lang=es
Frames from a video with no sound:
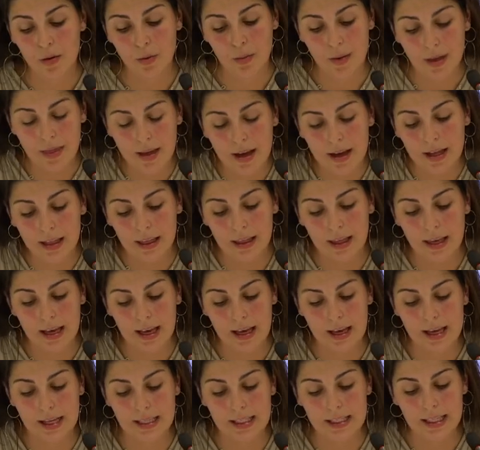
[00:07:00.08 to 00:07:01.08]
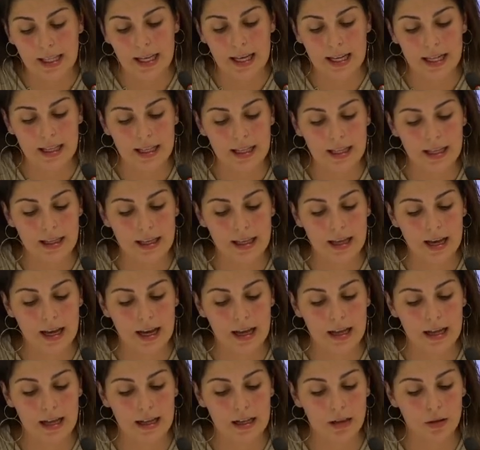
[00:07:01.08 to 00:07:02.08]
novedad que es que el
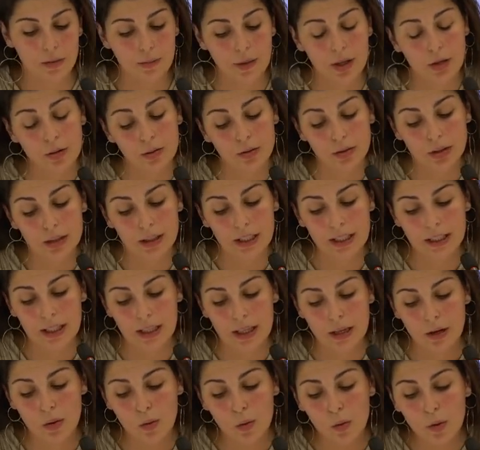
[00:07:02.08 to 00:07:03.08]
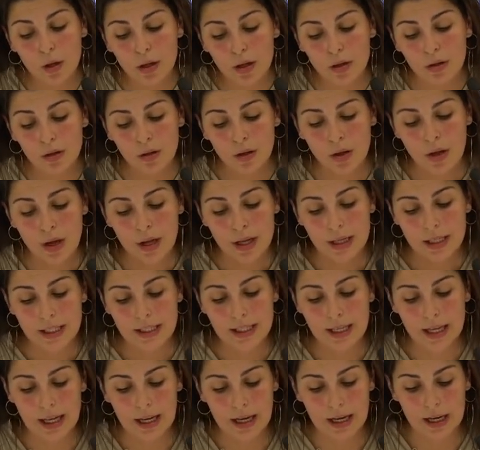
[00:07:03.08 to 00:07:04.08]
día el domingo 7 de julio
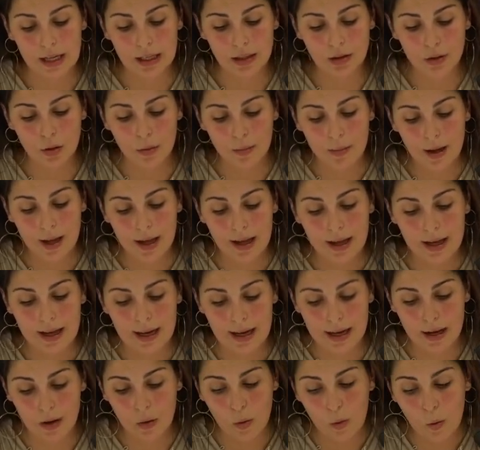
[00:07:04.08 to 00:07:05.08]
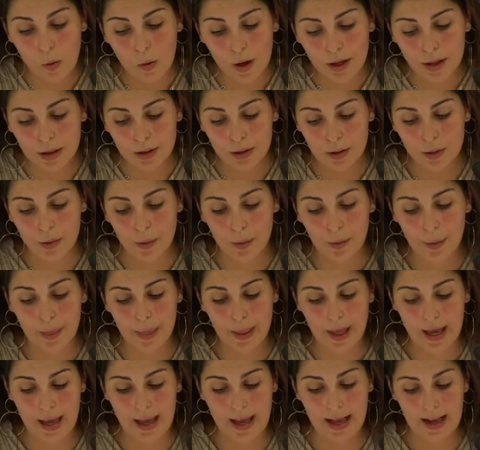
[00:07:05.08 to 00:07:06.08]
se retoma el encuentro
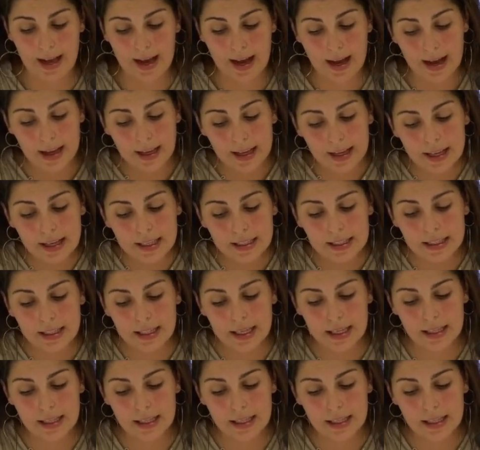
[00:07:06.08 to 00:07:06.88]
de encajeras.